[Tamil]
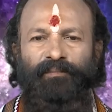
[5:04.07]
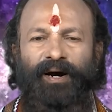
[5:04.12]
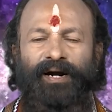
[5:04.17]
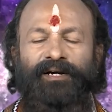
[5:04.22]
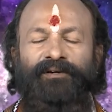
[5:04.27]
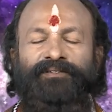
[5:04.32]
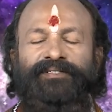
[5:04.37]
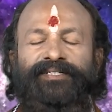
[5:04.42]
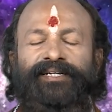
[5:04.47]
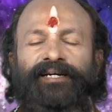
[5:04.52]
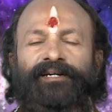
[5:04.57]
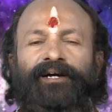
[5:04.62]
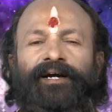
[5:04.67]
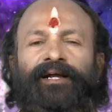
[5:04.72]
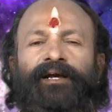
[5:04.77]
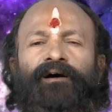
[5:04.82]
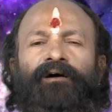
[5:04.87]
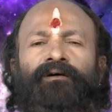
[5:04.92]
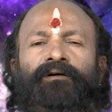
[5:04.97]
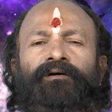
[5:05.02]
மாணவ
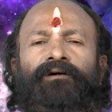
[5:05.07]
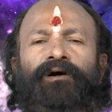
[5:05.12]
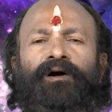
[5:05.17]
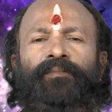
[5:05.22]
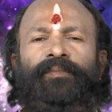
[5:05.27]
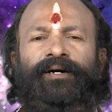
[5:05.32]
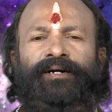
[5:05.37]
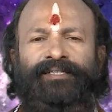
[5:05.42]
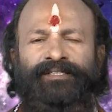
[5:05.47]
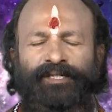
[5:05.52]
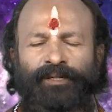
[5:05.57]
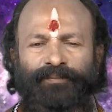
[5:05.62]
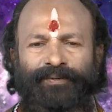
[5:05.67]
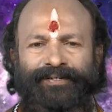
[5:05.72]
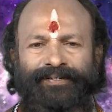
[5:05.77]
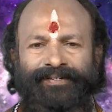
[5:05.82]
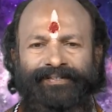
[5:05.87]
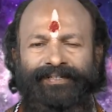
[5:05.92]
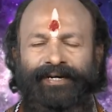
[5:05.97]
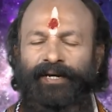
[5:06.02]
சேர்க்கை இல்லாமல்
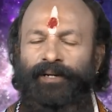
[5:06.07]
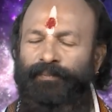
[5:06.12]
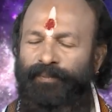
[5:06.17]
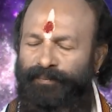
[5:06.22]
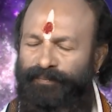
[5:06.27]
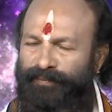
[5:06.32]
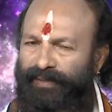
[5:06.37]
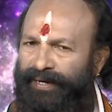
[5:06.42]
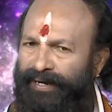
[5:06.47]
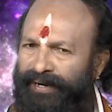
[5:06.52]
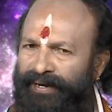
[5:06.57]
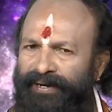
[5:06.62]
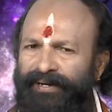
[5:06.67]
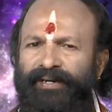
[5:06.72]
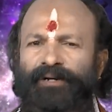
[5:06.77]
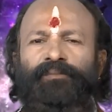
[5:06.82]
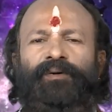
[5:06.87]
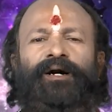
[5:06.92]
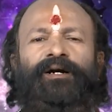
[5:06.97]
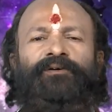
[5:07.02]
கஷ்டப்பட்டு இருந்தாங்க இப்போ
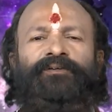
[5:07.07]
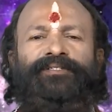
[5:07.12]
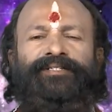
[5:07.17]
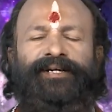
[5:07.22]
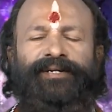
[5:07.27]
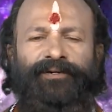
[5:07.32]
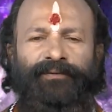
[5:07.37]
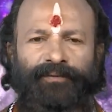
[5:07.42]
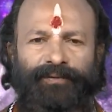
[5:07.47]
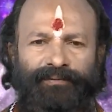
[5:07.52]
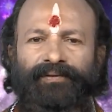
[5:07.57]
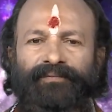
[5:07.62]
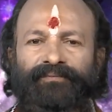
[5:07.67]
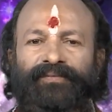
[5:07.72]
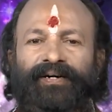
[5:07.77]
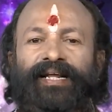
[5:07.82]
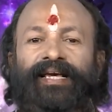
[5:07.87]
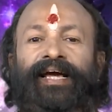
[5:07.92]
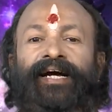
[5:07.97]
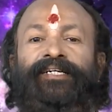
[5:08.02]
நிறைய மாணவ சேர்க்கை வரும்
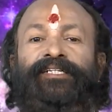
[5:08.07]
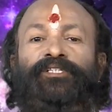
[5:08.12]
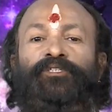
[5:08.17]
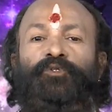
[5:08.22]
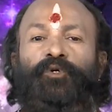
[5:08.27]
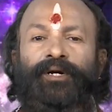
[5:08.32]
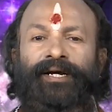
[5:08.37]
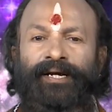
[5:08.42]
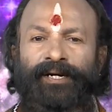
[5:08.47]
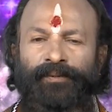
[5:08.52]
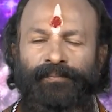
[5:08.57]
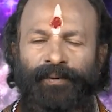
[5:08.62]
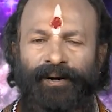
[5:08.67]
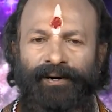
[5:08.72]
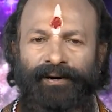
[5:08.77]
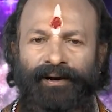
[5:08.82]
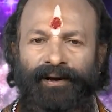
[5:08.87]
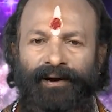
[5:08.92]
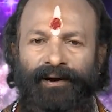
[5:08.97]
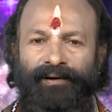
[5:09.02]
விளையாட்டுத்துறையில்
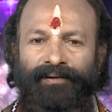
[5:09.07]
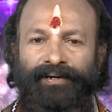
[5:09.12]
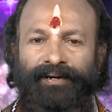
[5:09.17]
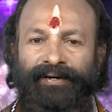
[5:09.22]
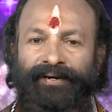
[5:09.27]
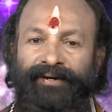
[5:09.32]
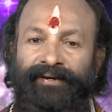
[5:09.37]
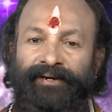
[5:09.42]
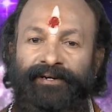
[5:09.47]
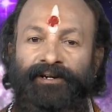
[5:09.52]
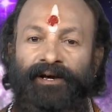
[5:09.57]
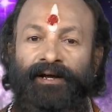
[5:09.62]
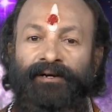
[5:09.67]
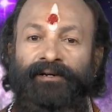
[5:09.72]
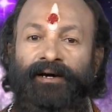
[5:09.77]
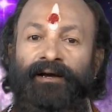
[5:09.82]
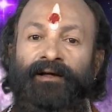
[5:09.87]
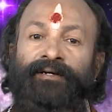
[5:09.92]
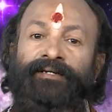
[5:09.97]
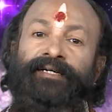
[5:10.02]
இருப்பாங்க கிரிக்கெட்டாக
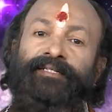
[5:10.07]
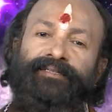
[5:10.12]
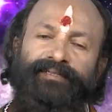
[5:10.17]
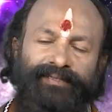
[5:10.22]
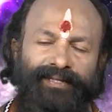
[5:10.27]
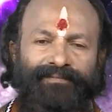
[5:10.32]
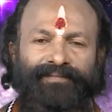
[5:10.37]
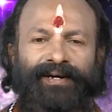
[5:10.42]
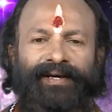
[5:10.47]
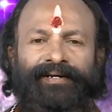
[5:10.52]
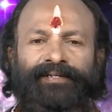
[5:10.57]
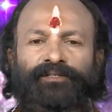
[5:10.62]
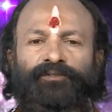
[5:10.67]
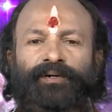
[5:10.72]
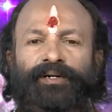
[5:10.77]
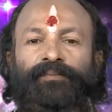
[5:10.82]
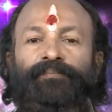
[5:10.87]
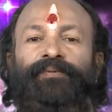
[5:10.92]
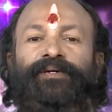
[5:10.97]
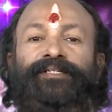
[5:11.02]
இருக்கலாம் எந்த விளையாட்டு
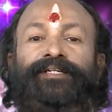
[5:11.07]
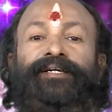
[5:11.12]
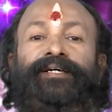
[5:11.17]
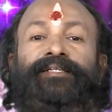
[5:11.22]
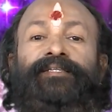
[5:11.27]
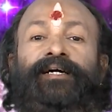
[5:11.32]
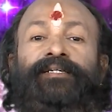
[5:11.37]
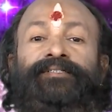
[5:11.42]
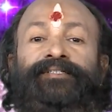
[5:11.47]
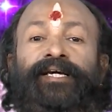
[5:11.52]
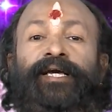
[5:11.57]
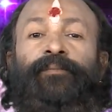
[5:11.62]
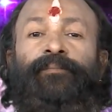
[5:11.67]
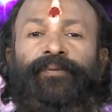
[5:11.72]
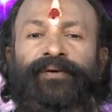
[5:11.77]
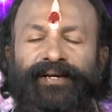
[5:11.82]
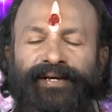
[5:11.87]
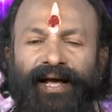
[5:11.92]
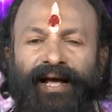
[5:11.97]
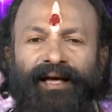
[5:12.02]
துறை இப்போ நீங்கள் தான்
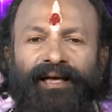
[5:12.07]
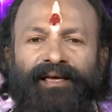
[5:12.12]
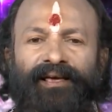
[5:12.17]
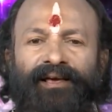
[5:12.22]
ஜெயிப்பீங்க